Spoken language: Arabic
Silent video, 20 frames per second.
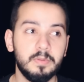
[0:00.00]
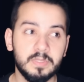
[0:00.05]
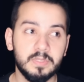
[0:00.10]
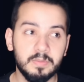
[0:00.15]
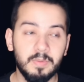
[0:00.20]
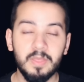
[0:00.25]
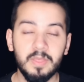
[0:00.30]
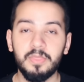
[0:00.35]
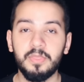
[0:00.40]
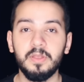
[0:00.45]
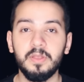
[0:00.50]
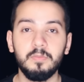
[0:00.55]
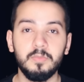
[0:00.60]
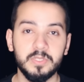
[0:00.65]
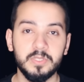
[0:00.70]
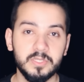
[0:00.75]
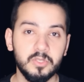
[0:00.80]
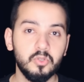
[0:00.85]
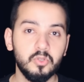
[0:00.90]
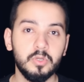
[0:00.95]
تمثل
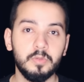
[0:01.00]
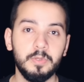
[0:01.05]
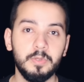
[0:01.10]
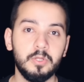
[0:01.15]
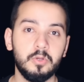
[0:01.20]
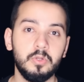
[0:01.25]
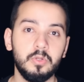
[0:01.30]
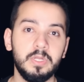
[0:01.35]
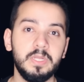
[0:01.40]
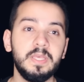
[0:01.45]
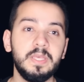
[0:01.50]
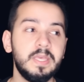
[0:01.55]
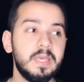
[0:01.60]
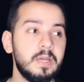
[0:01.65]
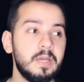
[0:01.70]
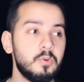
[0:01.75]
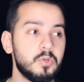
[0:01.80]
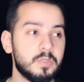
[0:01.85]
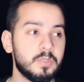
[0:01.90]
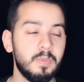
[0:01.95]
من صدق
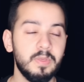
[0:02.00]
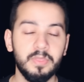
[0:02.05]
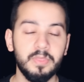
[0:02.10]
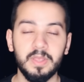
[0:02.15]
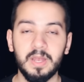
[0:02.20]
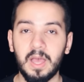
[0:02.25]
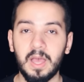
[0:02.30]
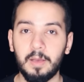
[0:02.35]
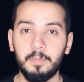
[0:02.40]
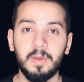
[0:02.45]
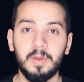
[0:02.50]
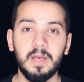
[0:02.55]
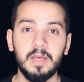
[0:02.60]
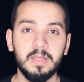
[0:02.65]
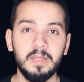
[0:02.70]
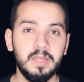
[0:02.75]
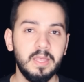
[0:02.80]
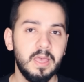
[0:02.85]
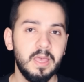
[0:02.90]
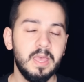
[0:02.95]
بالكلية وتمثل
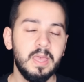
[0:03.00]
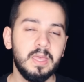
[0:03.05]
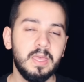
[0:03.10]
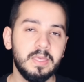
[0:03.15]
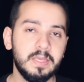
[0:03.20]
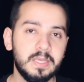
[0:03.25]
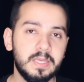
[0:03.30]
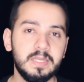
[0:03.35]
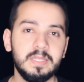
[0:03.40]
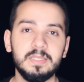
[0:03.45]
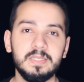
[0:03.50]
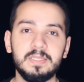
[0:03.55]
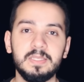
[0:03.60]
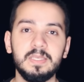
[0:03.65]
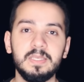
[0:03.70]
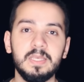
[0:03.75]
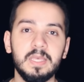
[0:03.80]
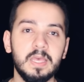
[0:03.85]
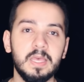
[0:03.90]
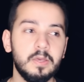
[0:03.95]
أعمال
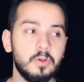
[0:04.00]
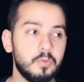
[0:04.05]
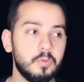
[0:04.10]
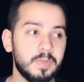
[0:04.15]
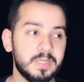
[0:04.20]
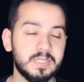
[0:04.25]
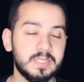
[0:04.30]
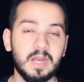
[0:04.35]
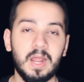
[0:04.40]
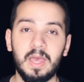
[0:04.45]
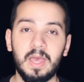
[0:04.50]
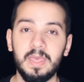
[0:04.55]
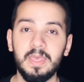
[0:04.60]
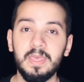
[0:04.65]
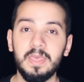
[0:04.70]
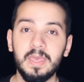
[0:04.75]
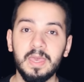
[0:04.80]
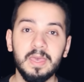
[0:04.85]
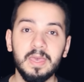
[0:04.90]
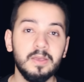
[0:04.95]
إنجليزية
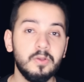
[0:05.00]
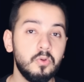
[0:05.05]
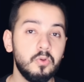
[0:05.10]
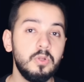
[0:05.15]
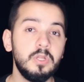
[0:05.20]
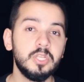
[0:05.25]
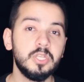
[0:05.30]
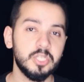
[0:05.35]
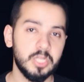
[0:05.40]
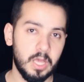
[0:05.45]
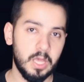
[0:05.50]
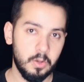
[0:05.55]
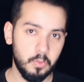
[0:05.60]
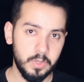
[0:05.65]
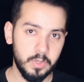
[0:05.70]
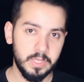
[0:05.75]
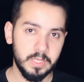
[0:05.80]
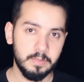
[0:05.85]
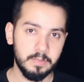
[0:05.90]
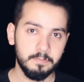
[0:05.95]
ومسرحية كلش
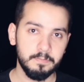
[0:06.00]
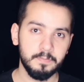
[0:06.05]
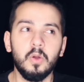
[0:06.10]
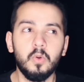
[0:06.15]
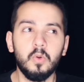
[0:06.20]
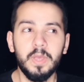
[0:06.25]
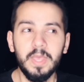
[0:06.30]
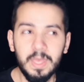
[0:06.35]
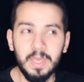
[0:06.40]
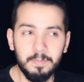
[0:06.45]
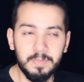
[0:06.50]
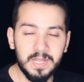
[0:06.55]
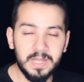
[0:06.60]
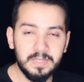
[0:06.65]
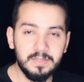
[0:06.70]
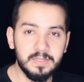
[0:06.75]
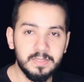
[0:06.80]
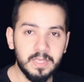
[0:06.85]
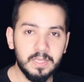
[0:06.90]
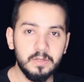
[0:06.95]
قوية وهي
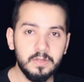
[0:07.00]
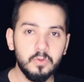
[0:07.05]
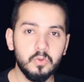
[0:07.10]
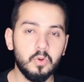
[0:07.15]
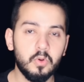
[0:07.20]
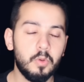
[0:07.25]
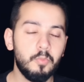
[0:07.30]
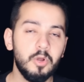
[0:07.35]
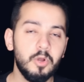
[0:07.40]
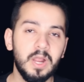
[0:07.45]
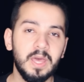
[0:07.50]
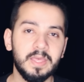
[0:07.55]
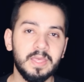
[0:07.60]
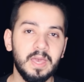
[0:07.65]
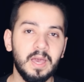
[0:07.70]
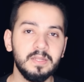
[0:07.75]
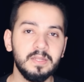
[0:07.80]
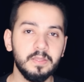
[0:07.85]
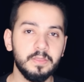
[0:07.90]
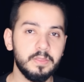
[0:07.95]
بلندن وعمرها
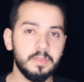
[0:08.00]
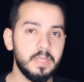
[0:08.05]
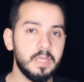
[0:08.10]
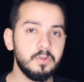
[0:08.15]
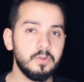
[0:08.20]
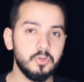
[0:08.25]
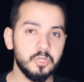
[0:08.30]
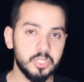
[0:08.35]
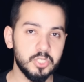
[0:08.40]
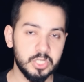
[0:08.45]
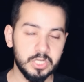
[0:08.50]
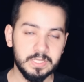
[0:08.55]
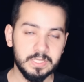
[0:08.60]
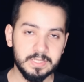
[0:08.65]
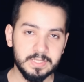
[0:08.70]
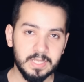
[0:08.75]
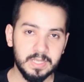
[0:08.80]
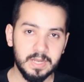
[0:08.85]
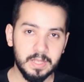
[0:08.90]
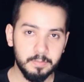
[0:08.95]
كان 22
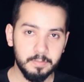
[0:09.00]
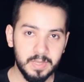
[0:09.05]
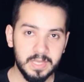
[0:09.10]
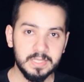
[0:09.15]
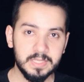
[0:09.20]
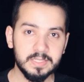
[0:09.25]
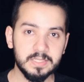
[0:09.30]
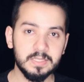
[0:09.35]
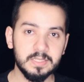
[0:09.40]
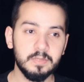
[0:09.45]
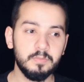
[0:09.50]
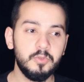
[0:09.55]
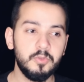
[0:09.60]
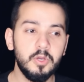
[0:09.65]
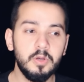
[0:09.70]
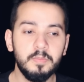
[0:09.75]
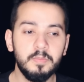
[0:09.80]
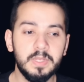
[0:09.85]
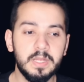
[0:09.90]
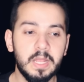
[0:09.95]
سنة بس
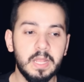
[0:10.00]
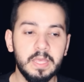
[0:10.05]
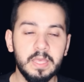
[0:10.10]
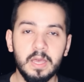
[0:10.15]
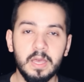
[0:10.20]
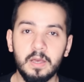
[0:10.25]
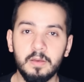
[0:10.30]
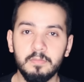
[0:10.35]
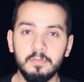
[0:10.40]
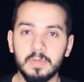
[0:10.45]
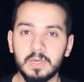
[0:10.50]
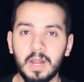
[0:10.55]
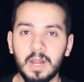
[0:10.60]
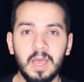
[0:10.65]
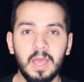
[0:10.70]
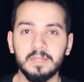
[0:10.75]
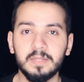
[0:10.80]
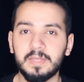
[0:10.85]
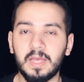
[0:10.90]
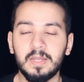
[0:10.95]
بيوم من الايام
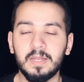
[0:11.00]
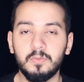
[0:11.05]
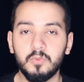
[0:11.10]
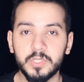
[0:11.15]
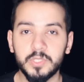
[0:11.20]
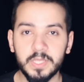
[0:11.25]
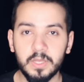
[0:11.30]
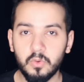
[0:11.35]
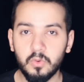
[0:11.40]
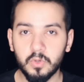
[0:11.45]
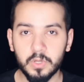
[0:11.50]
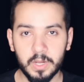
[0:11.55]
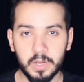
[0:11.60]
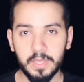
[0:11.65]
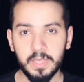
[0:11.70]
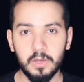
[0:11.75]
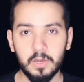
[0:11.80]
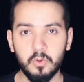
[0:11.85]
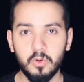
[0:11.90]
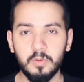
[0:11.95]
راحت على مصور
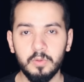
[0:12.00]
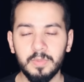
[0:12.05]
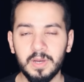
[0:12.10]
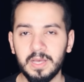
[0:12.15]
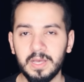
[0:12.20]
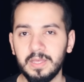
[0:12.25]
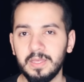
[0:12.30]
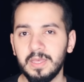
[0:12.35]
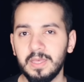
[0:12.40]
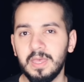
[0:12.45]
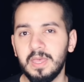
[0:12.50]
هي وامها